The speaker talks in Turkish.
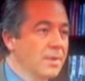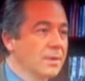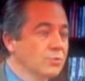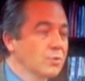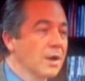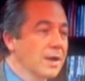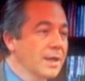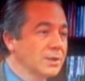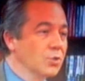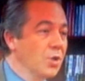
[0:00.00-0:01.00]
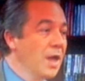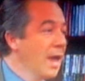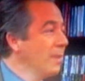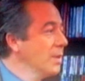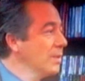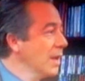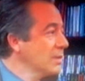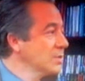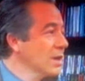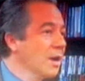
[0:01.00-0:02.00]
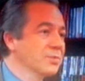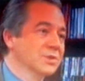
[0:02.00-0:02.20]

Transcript: hem e, tukaka ediliyor hem de bir daha kimse